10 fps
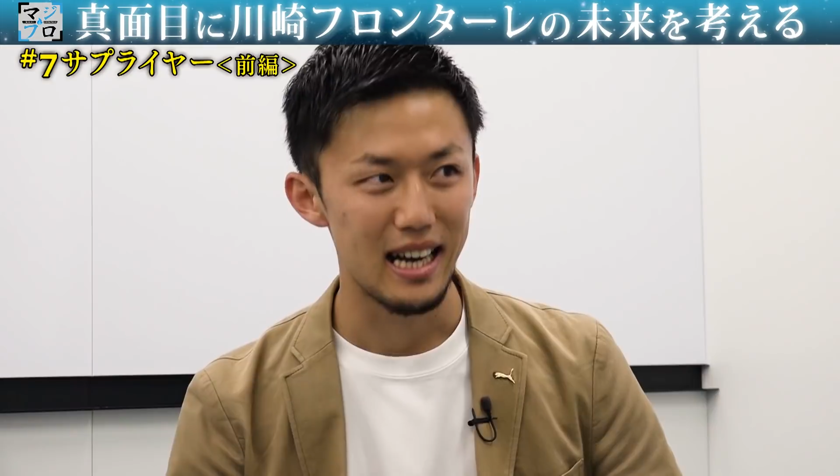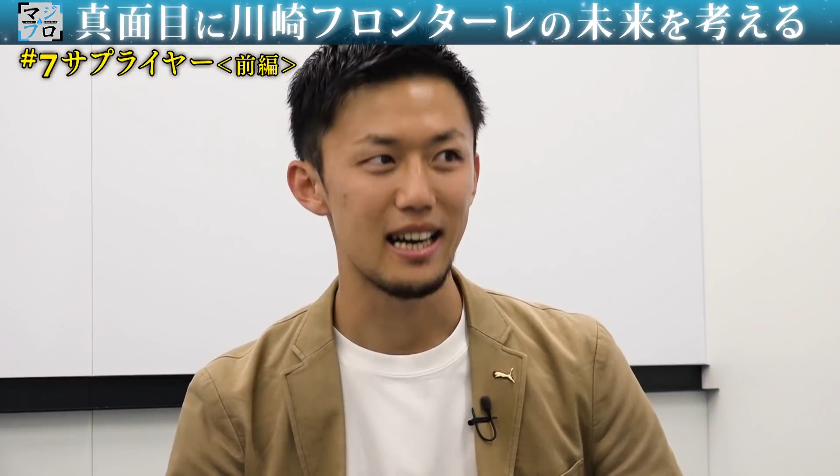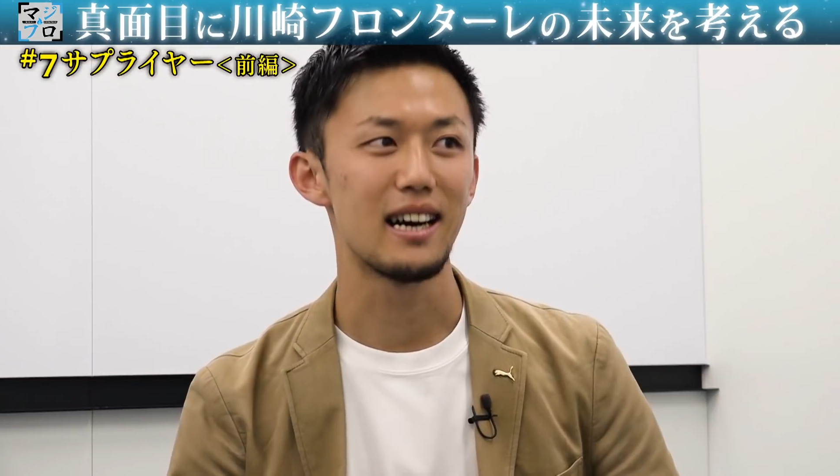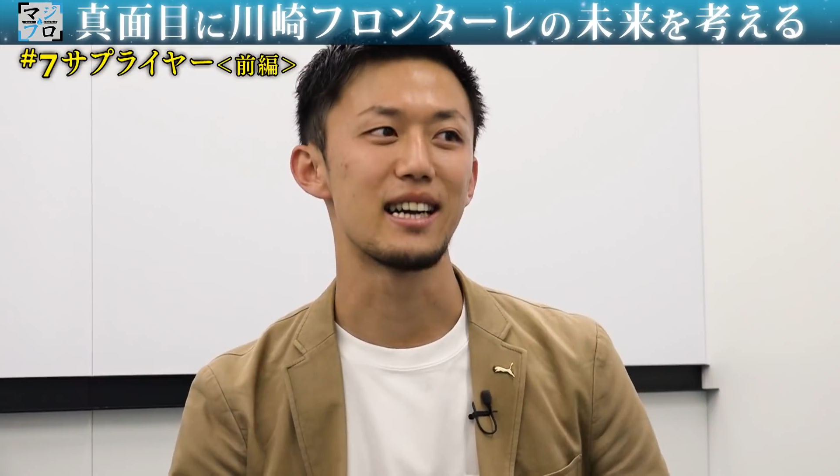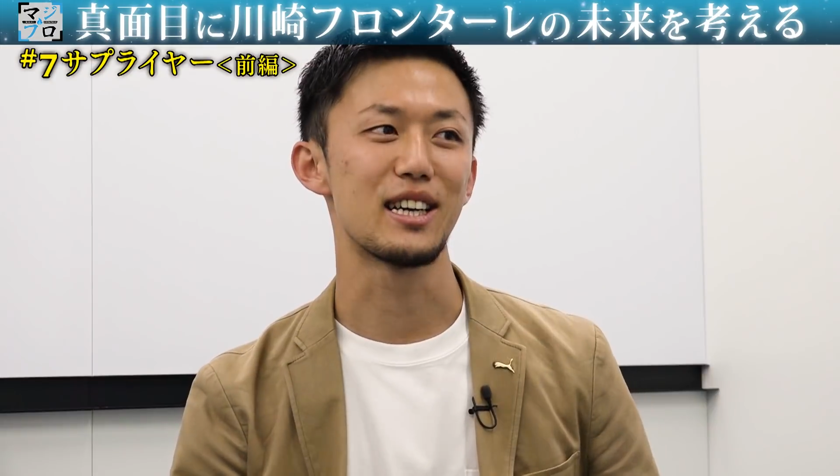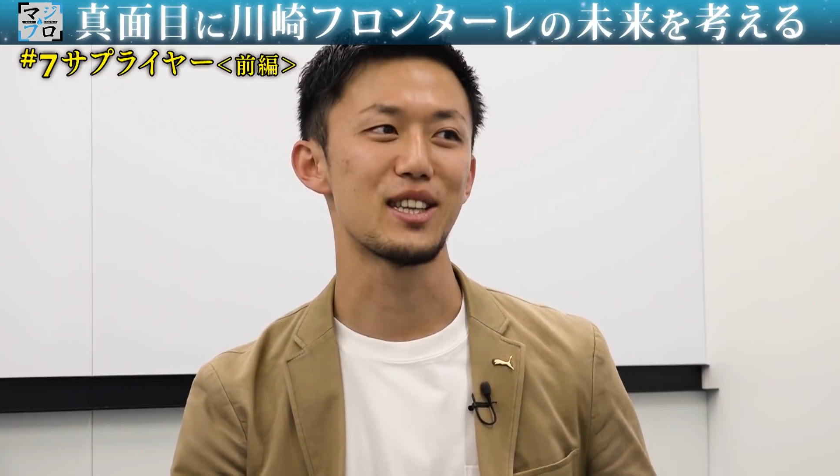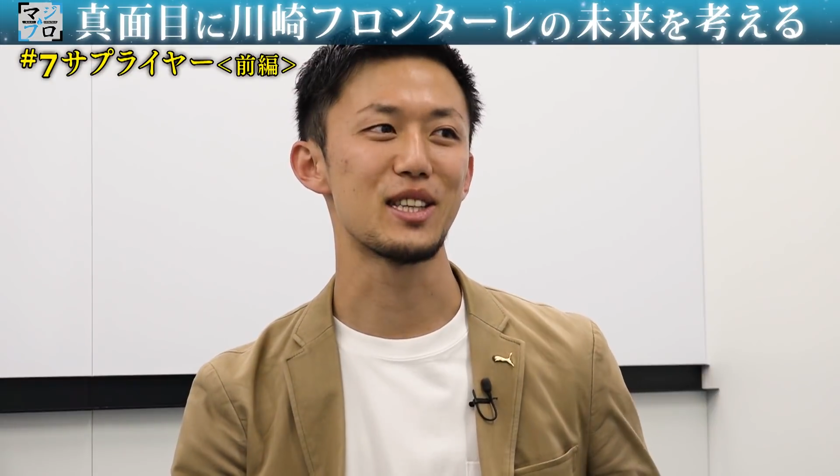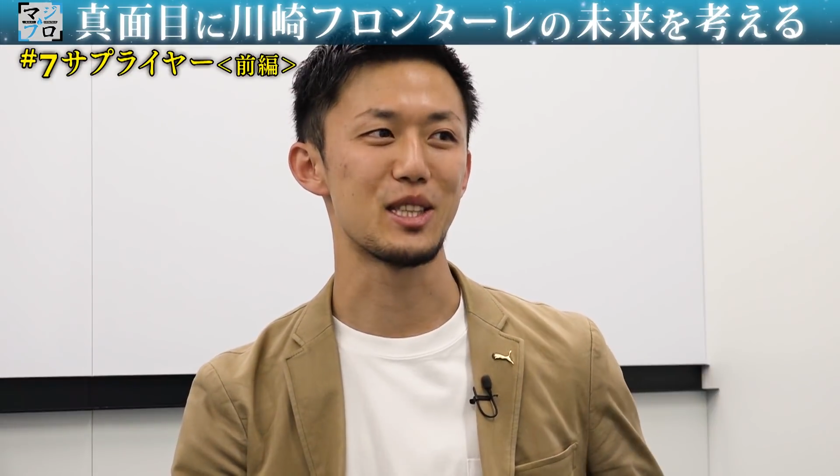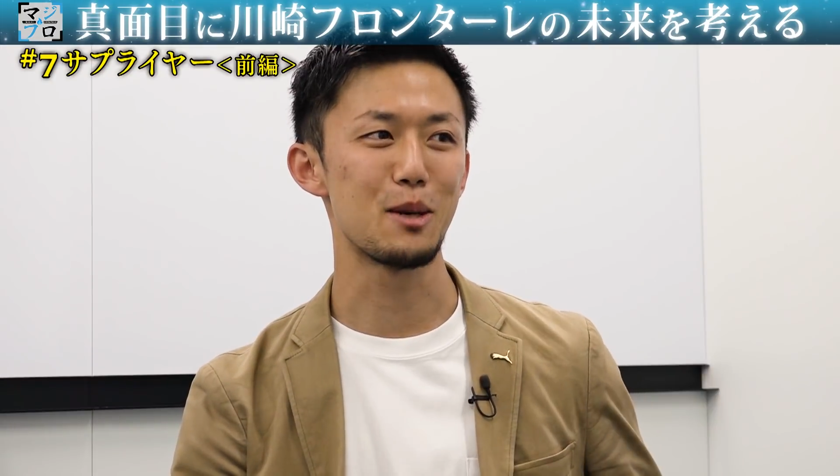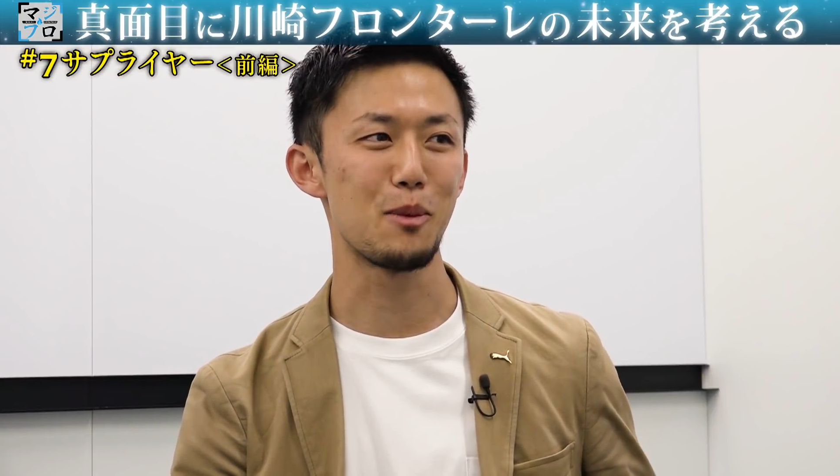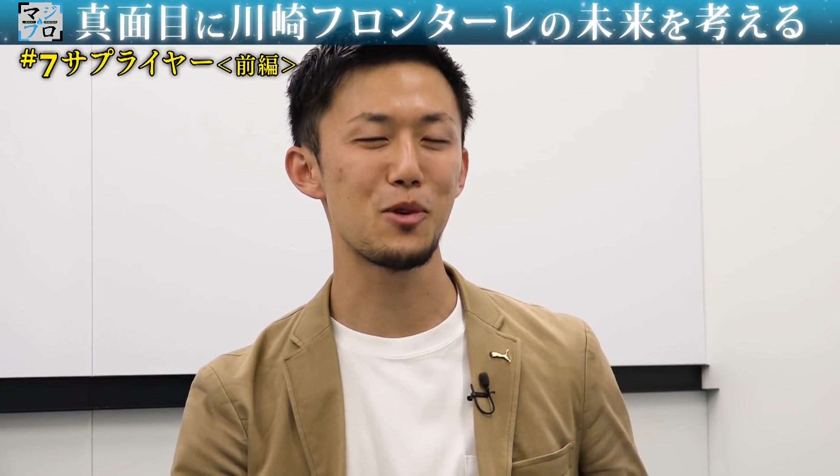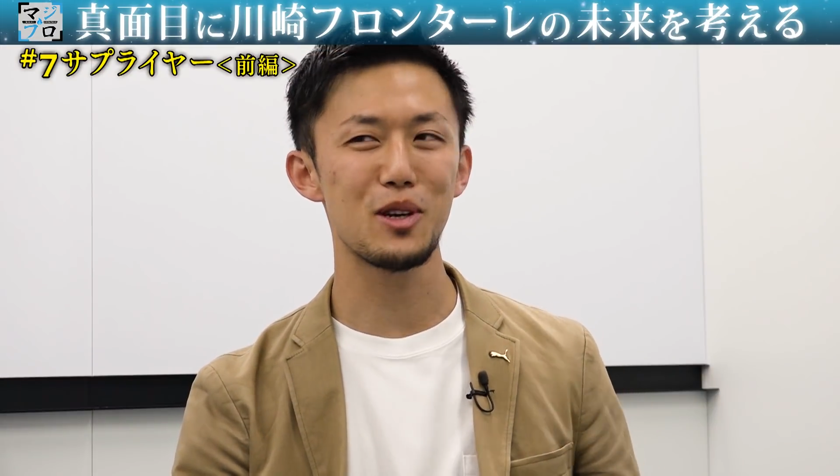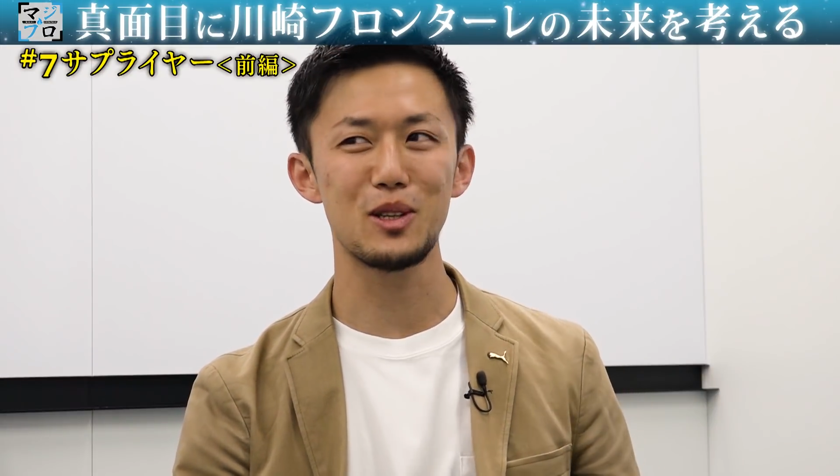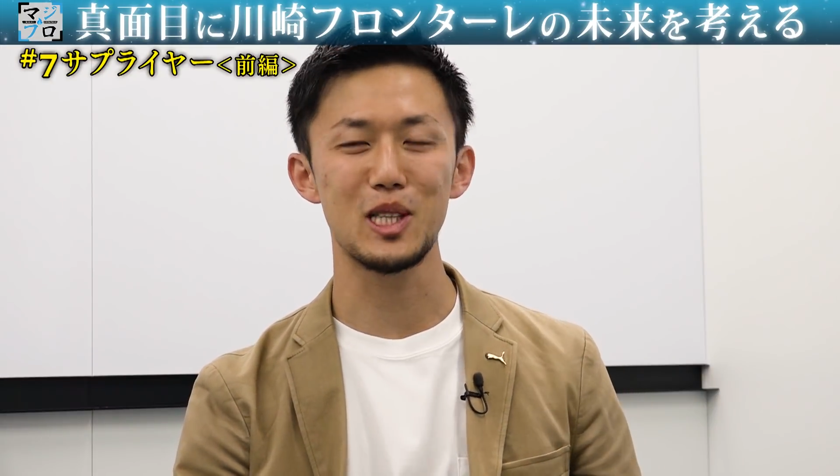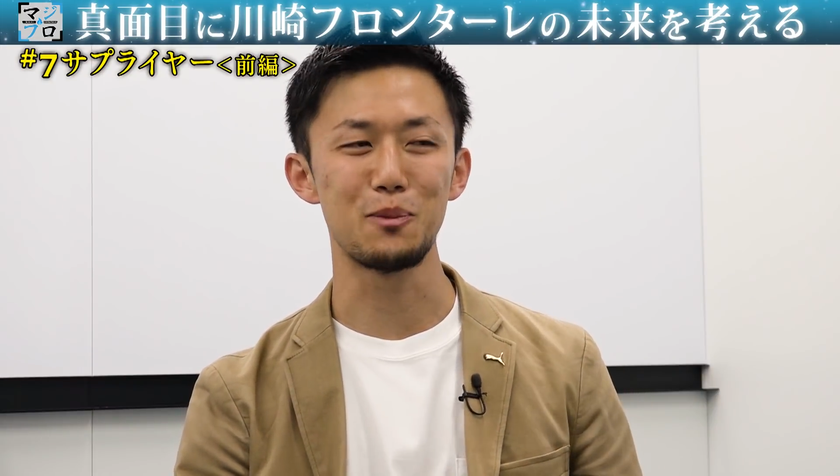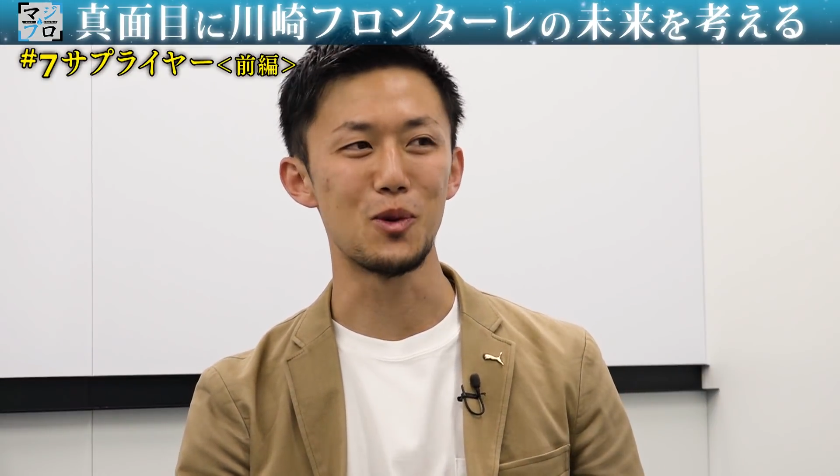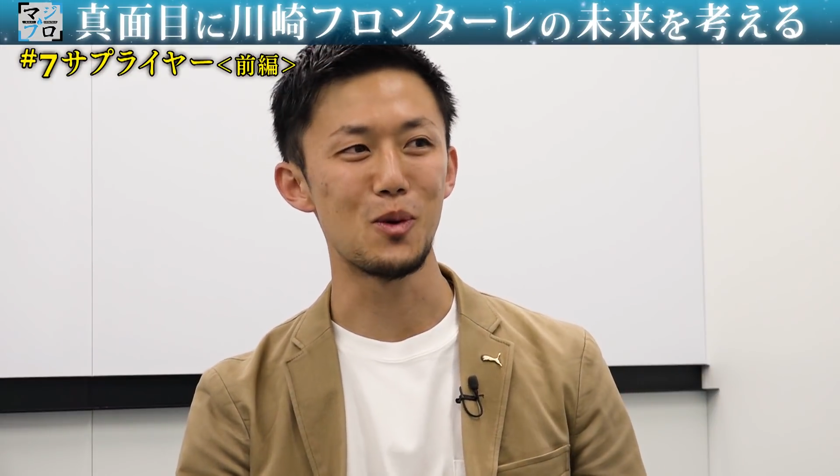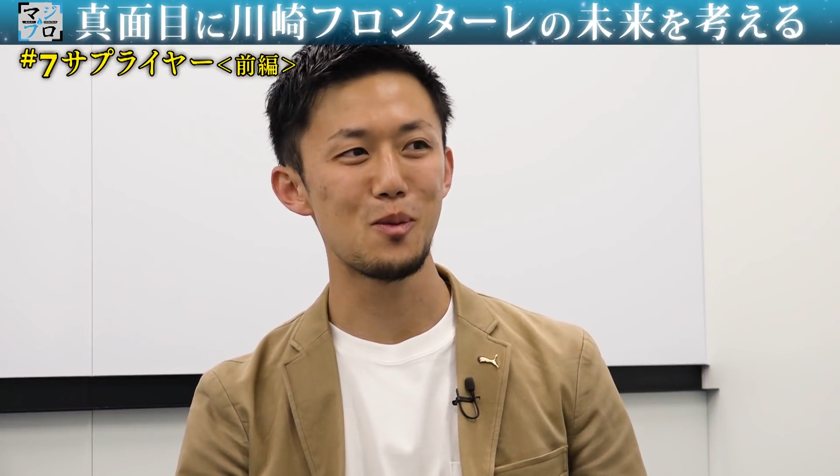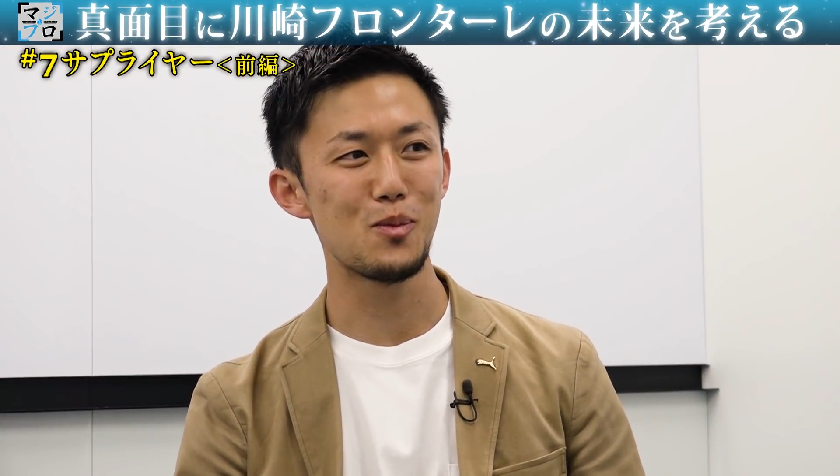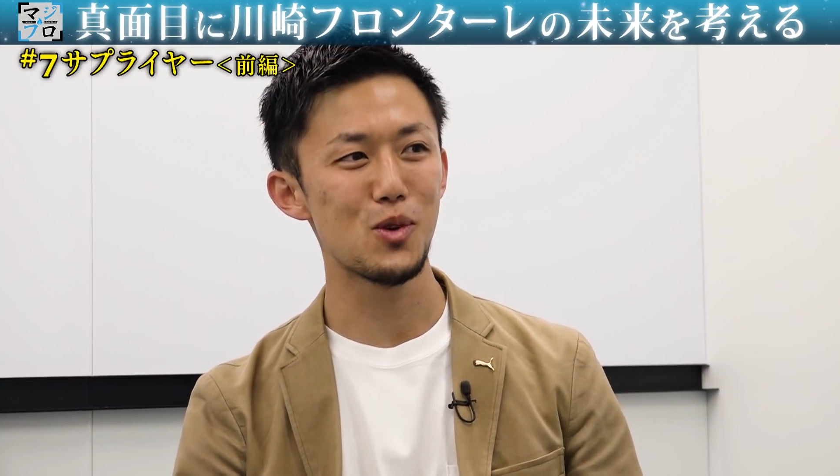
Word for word: ありがたいですねやっぱ僕らとしても